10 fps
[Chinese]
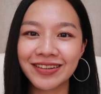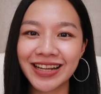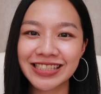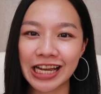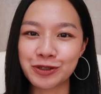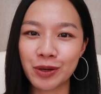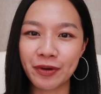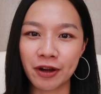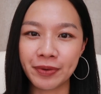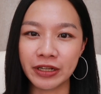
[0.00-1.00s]
好，那彩妆
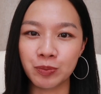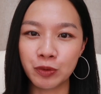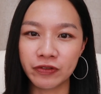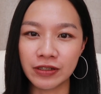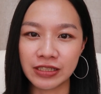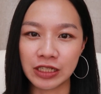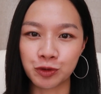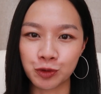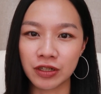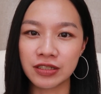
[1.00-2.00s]
保养品的部分结
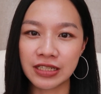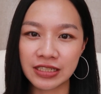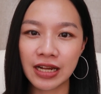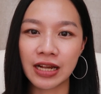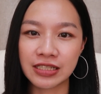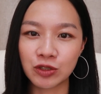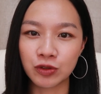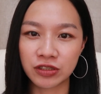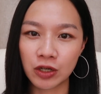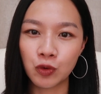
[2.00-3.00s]
束了，接下来进
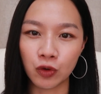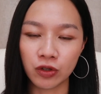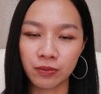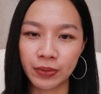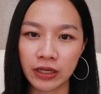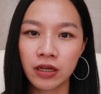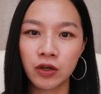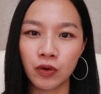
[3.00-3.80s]
入生活用品。